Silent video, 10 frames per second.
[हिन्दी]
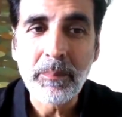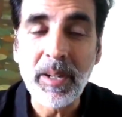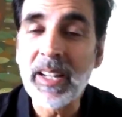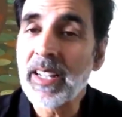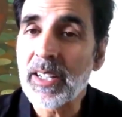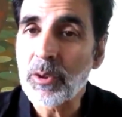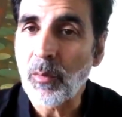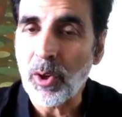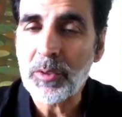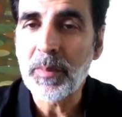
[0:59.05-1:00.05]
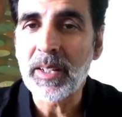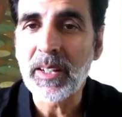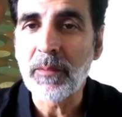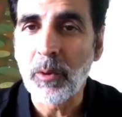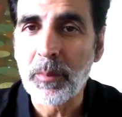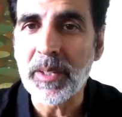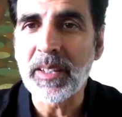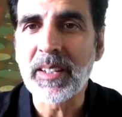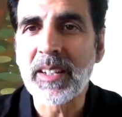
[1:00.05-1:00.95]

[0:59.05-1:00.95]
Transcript: बिल्डिंग का जो वॉचमैन है वो भी